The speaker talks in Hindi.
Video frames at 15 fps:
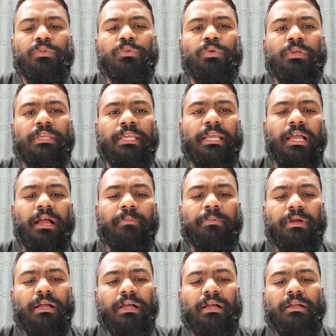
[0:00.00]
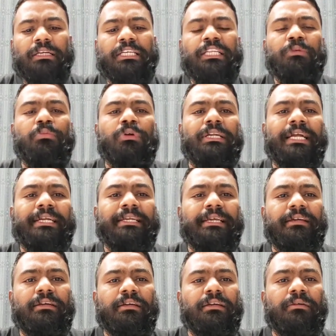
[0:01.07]
तो ये आपका
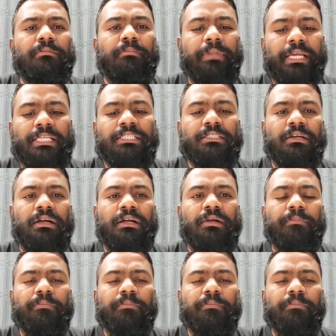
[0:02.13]
डिमोडेक्टिक मेंज का